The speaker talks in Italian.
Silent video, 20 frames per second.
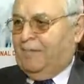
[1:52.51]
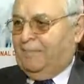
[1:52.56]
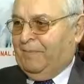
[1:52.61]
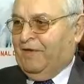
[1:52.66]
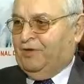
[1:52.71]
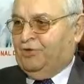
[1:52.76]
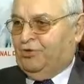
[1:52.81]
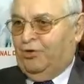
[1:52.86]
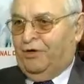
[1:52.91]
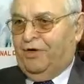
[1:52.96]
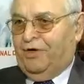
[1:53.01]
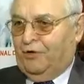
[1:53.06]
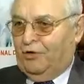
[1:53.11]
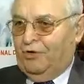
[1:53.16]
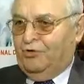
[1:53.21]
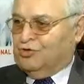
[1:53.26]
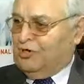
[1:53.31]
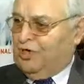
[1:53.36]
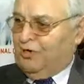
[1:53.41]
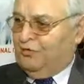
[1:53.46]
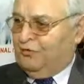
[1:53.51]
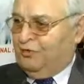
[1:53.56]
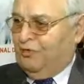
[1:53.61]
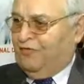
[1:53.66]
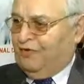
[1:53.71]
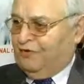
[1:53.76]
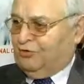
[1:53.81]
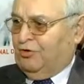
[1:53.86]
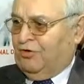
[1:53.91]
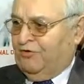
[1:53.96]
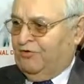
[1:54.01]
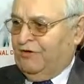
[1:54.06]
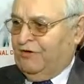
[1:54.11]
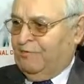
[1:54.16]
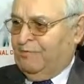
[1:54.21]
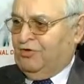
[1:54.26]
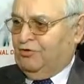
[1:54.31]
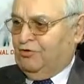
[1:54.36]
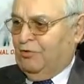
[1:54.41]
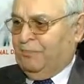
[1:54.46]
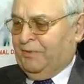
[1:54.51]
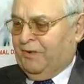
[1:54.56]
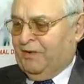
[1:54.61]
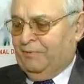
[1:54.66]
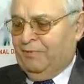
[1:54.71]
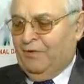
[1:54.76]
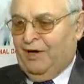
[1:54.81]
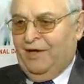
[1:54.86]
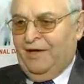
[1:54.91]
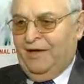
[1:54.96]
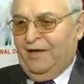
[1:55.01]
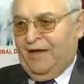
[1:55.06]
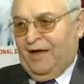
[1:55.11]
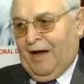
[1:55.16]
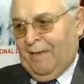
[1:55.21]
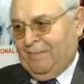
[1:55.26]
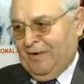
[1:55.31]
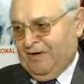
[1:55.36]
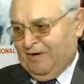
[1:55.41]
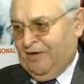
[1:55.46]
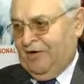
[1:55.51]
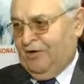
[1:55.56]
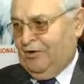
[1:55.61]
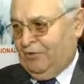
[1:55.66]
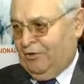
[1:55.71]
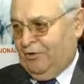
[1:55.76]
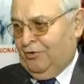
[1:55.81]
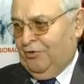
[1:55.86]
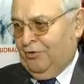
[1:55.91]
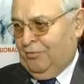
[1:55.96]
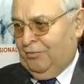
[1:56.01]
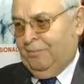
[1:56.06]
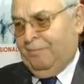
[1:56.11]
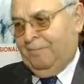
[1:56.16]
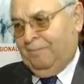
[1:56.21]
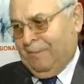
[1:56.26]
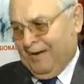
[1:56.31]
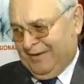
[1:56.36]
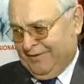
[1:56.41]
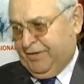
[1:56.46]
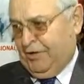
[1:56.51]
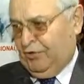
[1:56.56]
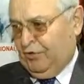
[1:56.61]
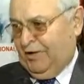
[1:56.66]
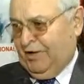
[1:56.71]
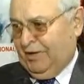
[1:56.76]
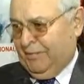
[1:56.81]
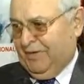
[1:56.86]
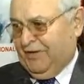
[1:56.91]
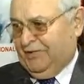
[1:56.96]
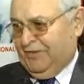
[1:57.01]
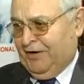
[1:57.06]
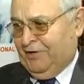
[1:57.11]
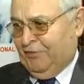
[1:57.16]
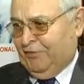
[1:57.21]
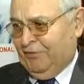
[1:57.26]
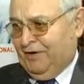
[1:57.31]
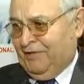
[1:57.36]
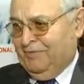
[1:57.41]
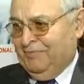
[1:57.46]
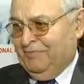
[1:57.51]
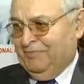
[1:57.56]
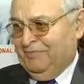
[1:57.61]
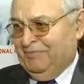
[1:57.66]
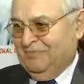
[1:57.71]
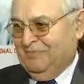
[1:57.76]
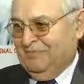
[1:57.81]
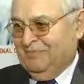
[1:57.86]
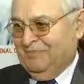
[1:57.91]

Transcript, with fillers: ripeto, le cose a cui ho fatto riferimento prima appartengono particolarmente a noi.